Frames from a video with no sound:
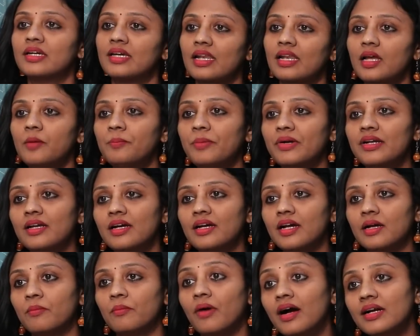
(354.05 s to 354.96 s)
எல்லாம்
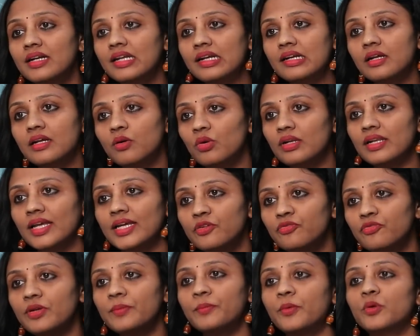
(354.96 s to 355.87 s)
பண்ணாங்க மாட்டிக்கிட்டா அவங்க
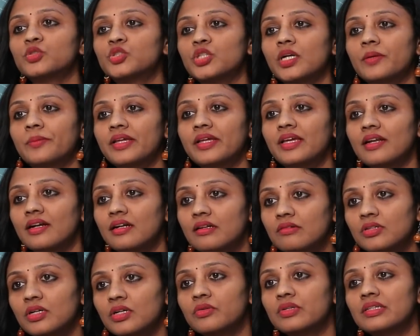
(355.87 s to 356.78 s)
லைஃபே போச்சு அப்படிங்கிற
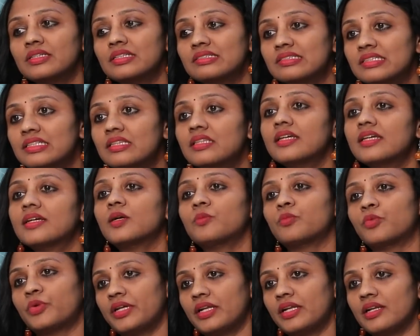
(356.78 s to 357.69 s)
அளவுக்கு அவங்களுக்கு சிந்திக்க
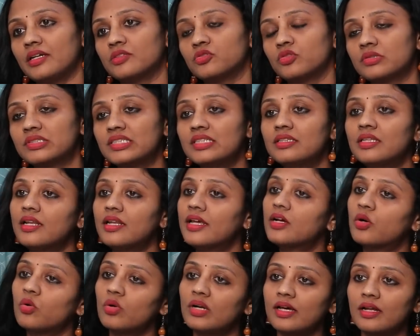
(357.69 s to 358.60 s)
முடியல ஒரு சிந்தனை
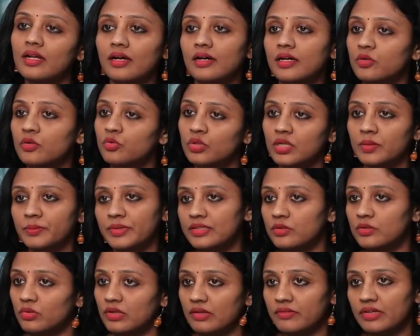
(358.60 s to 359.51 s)
கோளாறாகவும் நம்ம
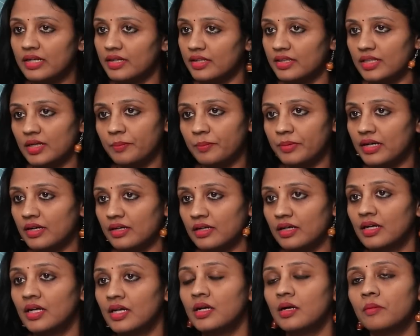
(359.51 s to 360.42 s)
இதை உளவில் ரீதியாக
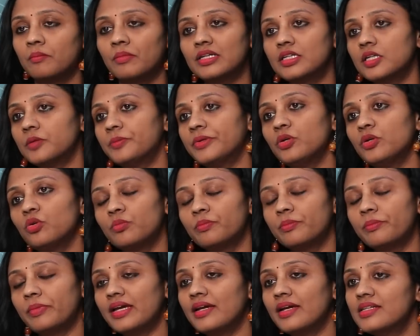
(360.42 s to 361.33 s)
பார்க்கலாம் மற்றபடி ஒரு
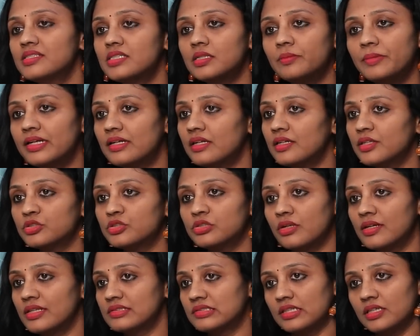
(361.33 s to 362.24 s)
மேஜர் மென்டல்
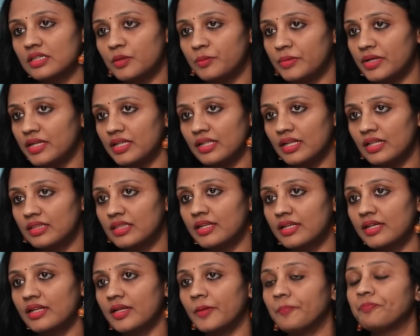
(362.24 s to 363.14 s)
டிசார்டர்ஸ் இருக்க மாதிரி இதில்
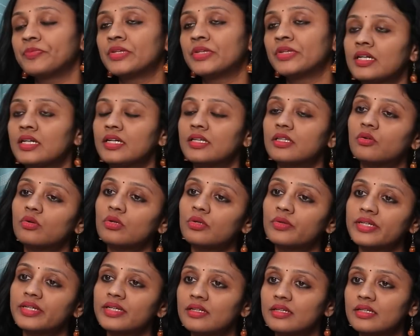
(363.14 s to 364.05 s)
தெரியல இது
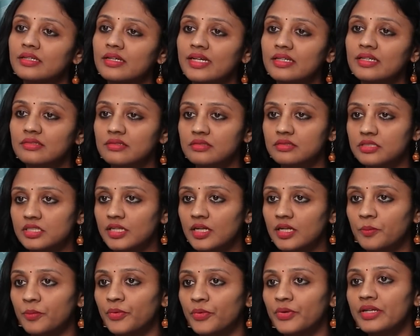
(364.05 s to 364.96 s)
அவங்களுடைய கேஸ்
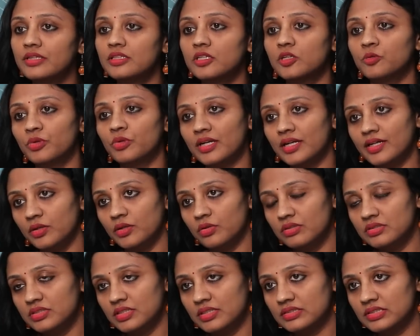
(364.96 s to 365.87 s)
ஹிஸ்ட்ரியில் போய் இதுக்கு முன்னாடி
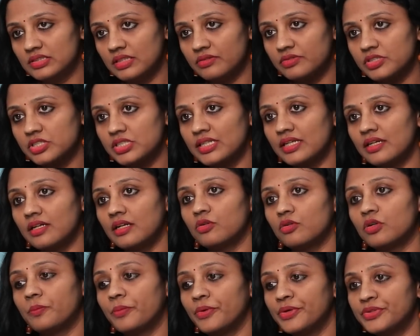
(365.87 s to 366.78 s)
ஒரு சின்ன சின்ன விஷயங்களை
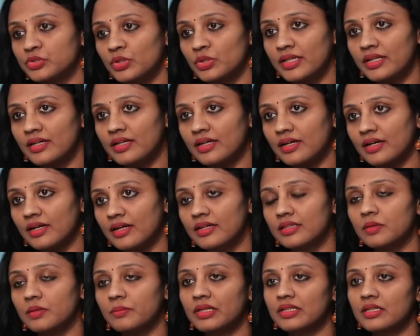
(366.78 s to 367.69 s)
அவங்க போய் சொல்லியிருக்காங்க
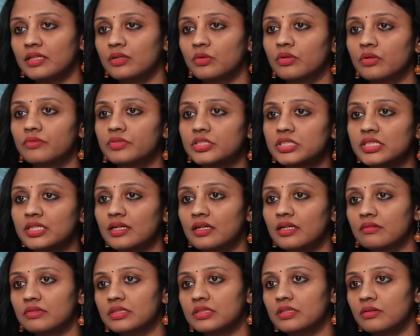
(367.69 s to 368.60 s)
இந்த மாதிரி ஒரு
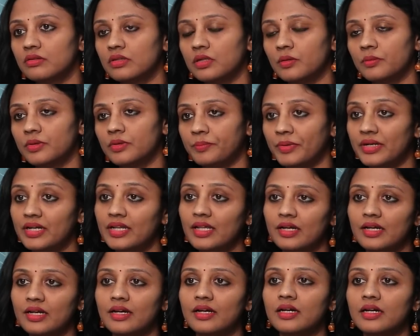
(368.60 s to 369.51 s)
விஷயங்களை வந்து அவங்க
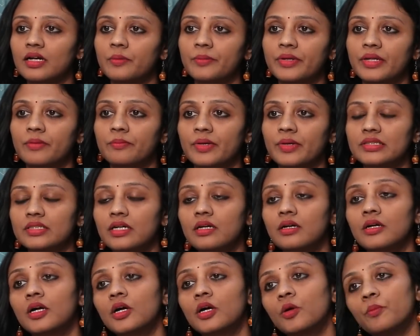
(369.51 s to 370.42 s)
பண்ணியிருக்கிறாங்க அப்படின்னு பார்த்தா
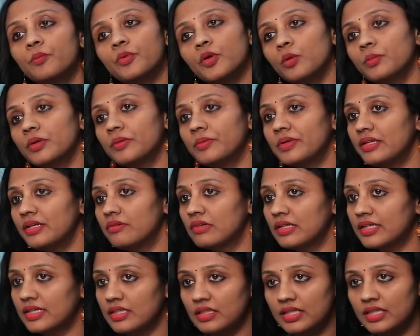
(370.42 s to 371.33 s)
ப்ராபப்ளி
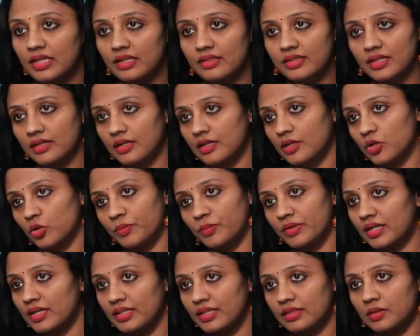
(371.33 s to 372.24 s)
இவங்களுக்கு இது இருந்திருக்கலாம் ரொம்ப
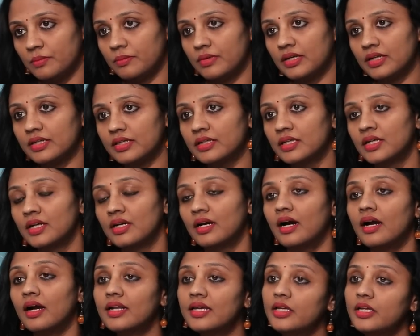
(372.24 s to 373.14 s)
நாள் இந்த அம்மாவுக்கு
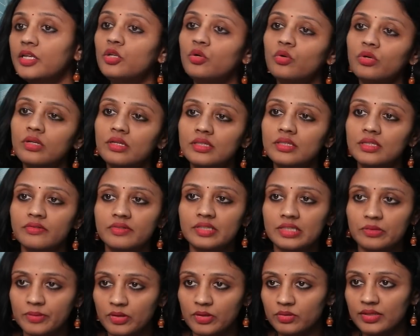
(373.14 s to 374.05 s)
ஆனால் இன்னொரு இதை
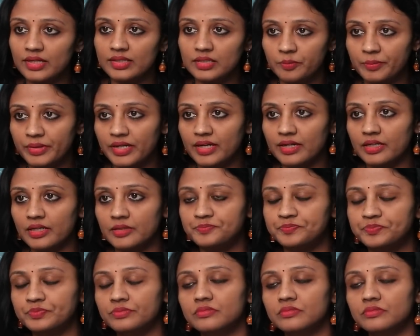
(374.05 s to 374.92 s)
விதமாகவும் நான் இதை பார்க்குறேன்